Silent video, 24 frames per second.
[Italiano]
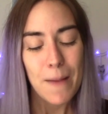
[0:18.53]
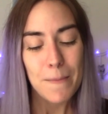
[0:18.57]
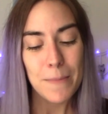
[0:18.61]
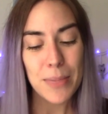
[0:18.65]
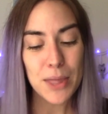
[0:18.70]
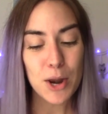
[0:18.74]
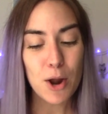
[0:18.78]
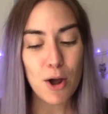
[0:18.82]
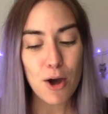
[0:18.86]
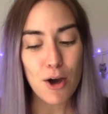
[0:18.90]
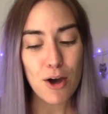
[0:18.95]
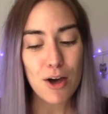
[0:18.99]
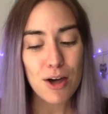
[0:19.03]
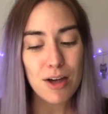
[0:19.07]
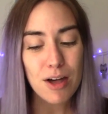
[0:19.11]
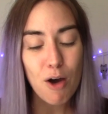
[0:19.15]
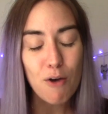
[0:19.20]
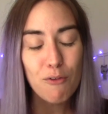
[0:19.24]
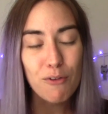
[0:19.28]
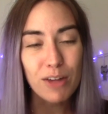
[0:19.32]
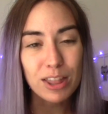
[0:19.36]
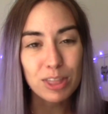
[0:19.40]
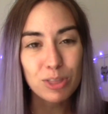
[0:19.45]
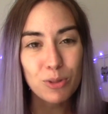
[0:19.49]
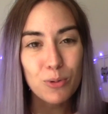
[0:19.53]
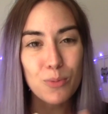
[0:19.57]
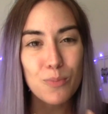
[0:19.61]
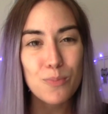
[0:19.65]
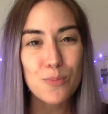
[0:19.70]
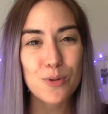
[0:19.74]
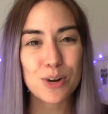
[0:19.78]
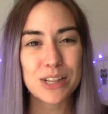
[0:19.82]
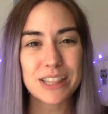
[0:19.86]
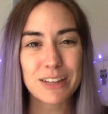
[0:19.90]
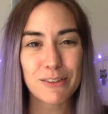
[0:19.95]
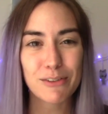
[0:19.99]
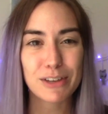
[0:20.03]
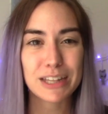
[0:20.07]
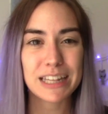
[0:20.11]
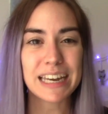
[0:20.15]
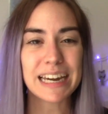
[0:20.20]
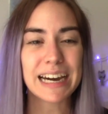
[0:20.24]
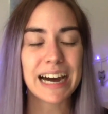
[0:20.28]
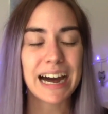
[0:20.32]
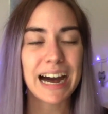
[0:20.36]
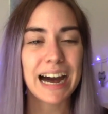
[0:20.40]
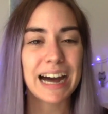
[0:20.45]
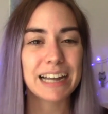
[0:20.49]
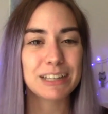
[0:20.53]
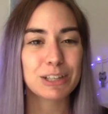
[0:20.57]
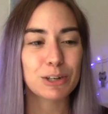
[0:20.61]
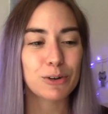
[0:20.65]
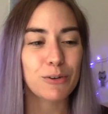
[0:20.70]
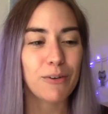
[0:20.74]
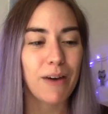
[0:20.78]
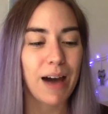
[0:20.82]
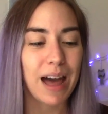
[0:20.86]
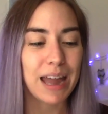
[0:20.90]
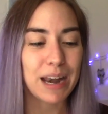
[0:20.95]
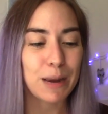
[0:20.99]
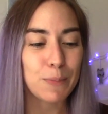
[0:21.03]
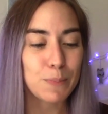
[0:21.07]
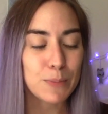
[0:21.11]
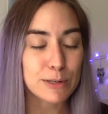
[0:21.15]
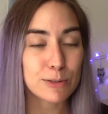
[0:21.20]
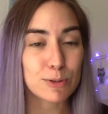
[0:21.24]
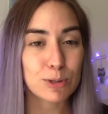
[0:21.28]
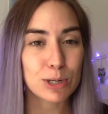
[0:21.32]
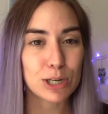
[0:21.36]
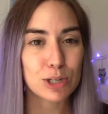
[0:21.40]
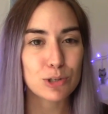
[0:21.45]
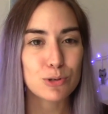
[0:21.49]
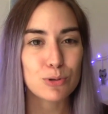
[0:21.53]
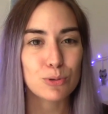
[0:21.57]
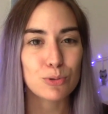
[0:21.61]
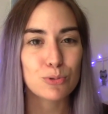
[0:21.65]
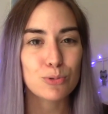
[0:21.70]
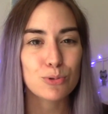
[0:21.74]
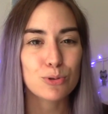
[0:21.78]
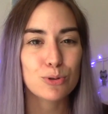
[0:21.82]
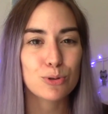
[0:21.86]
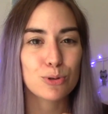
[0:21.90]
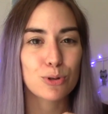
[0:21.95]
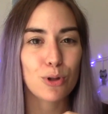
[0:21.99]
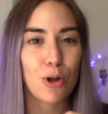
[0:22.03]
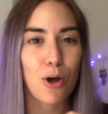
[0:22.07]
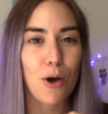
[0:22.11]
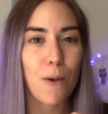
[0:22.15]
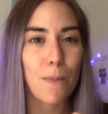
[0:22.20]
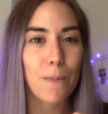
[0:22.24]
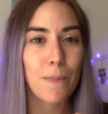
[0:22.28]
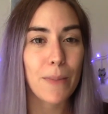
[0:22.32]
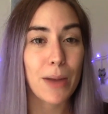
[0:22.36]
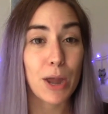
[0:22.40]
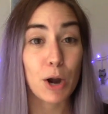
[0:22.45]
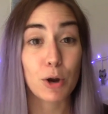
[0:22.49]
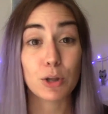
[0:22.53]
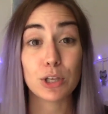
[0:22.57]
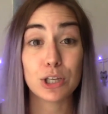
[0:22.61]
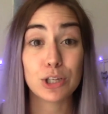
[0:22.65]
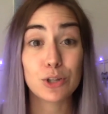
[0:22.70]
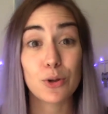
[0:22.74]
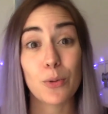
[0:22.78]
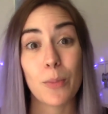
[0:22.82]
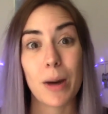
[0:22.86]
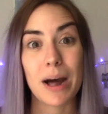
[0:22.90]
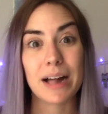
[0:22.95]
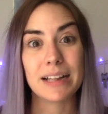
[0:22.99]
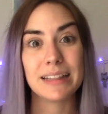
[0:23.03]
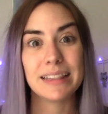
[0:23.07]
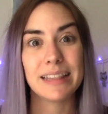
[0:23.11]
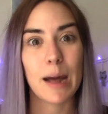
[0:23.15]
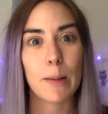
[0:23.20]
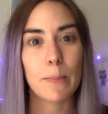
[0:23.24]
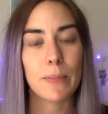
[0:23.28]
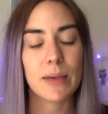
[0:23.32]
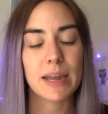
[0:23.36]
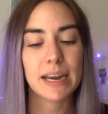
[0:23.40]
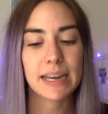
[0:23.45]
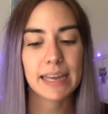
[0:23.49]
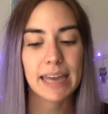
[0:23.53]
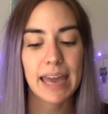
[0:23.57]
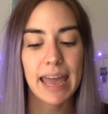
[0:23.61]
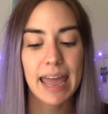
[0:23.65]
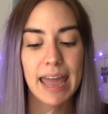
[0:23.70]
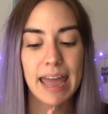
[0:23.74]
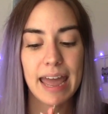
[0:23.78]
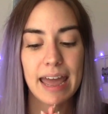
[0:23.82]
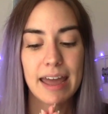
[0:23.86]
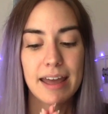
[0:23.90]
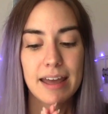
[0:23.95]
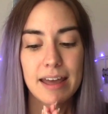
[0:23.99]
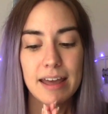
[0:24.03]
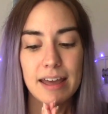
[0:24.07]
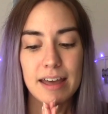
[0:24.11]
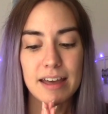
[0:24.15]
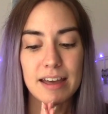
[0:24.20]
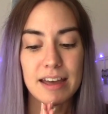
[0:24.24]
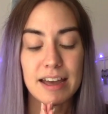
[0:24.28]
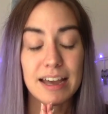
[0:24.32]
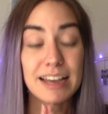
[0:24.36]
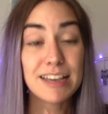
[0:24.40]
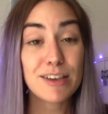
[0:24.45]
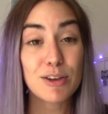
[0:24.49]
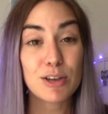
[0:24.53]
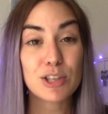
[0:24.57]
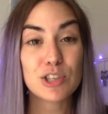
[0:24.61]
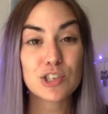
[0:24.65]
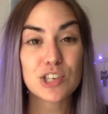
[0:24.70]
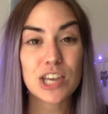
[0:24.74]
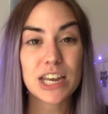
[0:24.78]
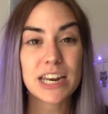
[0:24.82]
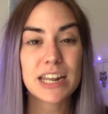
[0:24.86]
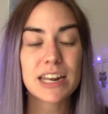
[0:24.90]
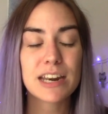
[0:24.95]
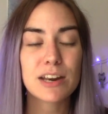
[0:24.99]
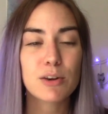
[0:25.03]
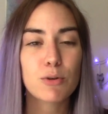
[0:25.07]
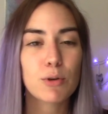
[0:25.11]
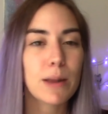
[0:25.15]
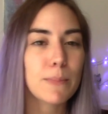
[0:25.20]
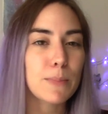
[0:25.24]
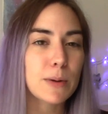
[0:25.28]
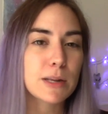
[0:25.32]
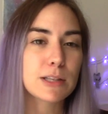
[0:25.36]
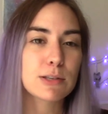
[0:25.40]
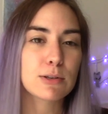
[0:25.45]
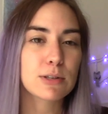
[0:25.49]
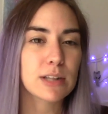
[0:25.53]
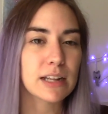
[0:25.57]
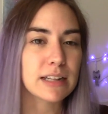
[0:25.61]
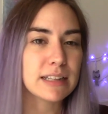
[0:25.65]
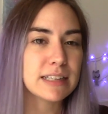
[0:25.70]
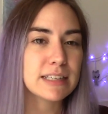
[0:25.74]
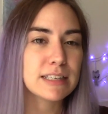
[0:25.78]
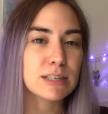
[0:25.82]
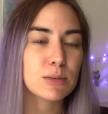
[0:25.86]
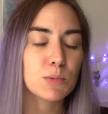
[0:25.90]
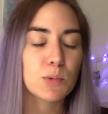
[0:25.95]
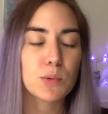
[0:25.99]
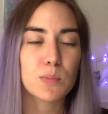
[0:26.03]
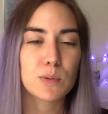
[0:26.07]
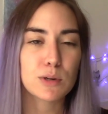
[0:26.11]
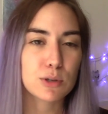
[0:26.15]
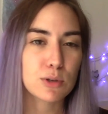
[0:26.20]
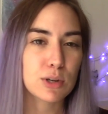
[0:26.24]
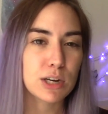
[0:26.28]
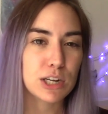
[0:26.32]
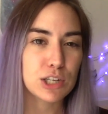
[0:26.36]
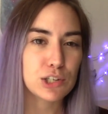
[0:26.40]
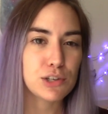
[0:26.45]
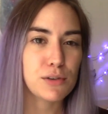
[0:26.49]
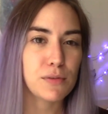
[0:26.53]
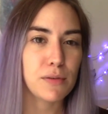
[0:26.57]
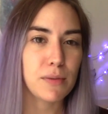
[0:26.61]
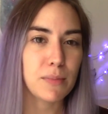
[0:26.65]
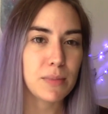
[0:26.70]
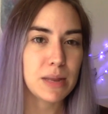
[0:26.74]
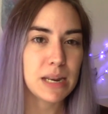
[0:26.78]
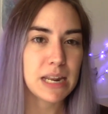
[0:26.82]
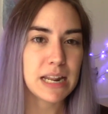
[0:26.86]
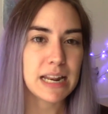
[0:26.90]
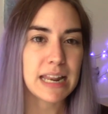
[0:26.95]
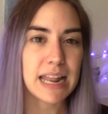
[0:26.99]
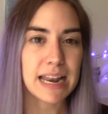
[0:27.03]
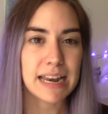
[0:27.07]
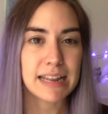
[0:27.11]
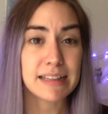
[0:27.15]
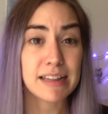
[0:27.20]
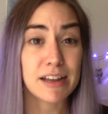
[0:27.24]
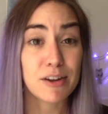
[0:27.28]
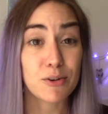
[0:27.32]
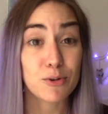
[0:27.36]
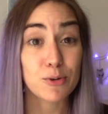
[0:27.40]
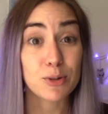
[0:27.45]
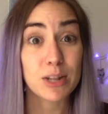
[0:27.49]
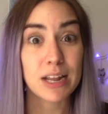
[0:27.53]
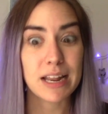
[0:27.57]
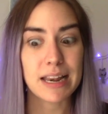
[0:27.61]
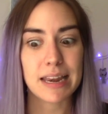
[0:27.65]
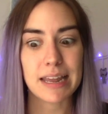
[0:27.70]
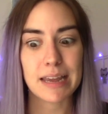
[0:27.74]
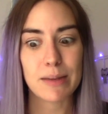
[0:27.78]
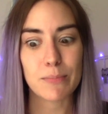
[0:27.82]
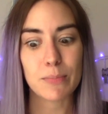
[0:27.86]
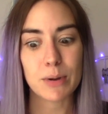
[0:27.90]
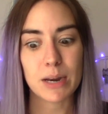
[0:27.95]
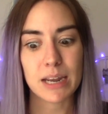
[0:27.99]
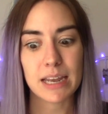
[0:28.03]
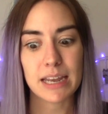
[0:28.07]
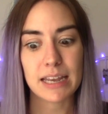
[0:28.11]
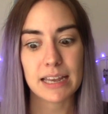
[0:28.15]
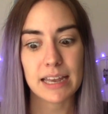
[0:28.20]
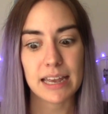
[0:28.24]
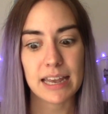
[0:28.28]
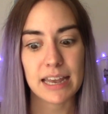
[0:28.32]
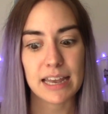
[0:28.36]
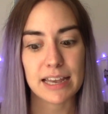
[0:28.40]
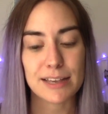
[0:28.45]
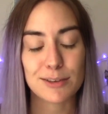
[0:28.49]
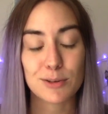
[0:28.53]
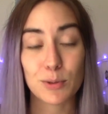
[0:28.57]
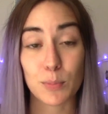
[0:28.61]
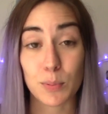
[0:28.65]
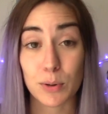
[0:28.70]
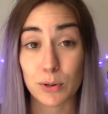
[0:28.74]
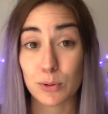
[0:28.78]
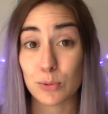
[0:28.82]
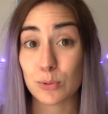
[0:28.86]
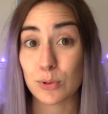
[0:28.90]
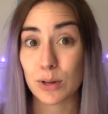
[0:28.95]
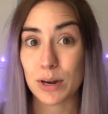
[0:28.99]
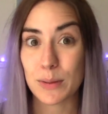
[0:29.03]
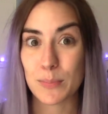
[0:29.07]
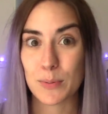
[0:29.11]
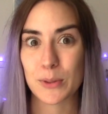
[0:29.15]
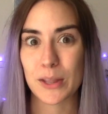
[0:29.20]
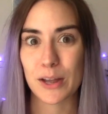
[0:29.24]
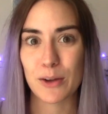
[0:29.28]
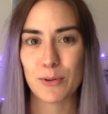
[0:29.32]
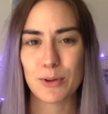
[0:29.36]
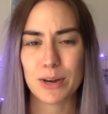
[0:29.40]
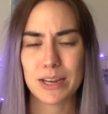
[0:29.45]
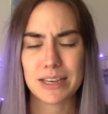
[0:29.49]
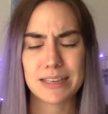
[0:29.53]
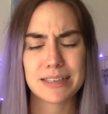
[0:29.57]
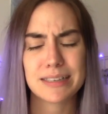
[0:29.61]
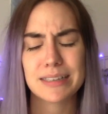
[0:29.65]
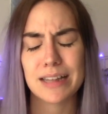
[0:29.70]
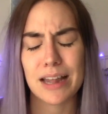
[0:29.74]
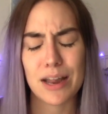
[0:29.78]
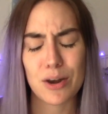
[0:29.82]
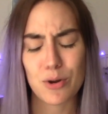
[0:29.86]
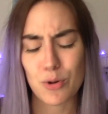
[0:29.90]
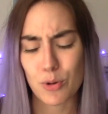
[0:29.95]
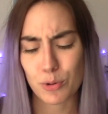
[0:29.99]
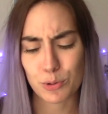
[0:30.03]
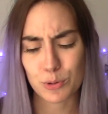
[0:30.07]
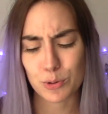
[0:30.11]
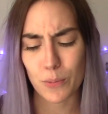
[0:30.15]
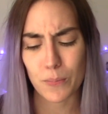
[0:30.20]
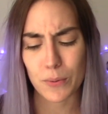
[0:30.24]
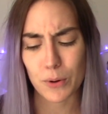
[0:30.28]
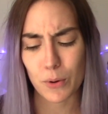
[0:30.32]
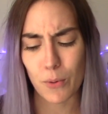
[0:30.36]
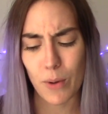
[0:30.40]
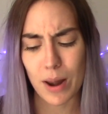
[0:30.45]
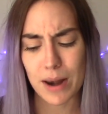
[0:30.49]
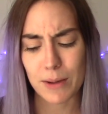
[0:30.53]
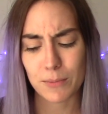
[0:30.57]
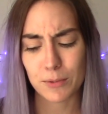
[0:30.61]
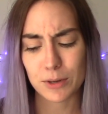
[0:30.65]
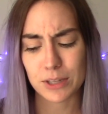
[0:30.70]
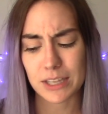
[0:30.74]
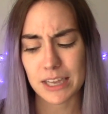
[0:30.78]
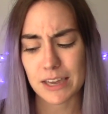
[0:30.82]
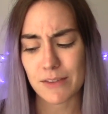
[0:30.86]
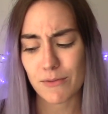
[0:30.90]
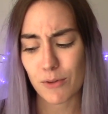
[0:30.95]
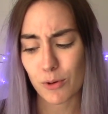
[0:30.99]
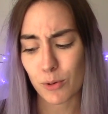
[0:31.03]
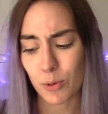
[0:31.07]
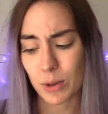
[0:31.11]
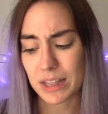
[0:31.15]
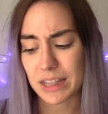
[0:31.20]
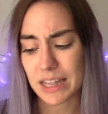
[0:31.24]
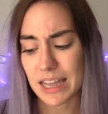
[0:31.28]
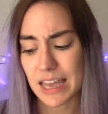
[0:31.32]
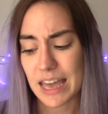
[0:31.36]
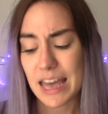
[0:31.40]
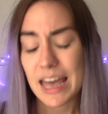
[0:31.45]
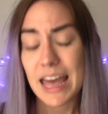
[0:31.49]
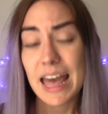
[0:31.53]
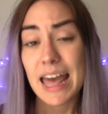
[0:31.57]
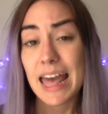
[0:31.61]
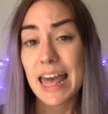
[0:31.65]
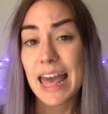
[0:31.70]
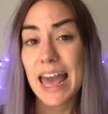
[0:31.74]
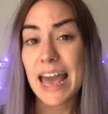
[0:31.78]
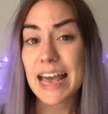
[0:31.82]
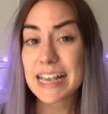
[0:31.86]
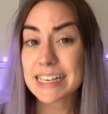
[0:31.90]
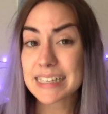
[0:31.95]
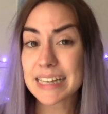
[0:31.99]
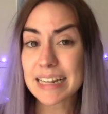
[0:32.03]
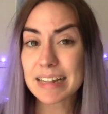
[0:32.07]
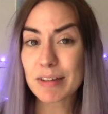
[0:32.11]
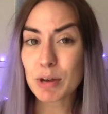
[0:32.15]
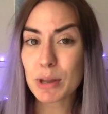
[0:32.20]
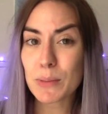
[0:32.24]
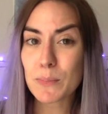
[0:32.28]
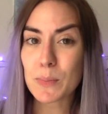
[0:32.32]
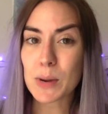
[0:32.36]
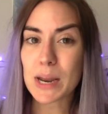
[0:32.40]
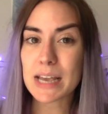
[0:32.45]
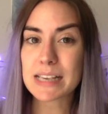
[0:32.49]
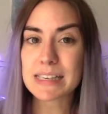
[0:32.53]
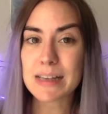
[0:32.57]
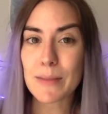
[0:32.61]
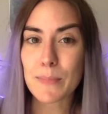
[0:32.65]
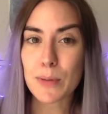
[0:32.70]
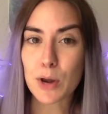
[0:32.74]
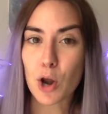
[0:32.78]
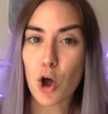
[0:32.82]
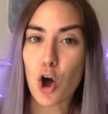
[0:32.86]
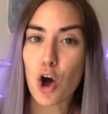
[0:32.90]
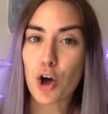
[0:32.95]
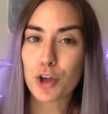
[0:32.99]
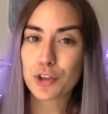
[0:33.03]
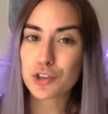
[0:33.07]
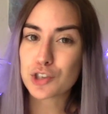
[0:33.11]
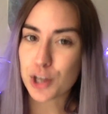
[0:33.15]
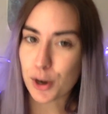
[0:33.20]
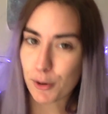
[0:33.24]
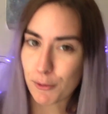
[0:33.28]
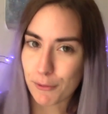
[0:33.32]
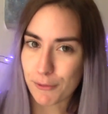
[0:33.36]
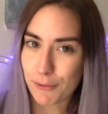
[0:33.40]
Però ho fatto molta fatica a trovare il personaggio giusto per ogni domanda perché eh, io in genere non apprezzo tantissimo i personaggi femminili all'interno dei libri e soprattutto le protagoniste, non so per quale quale motivo, quindi è stata un'impresa però ce l'ho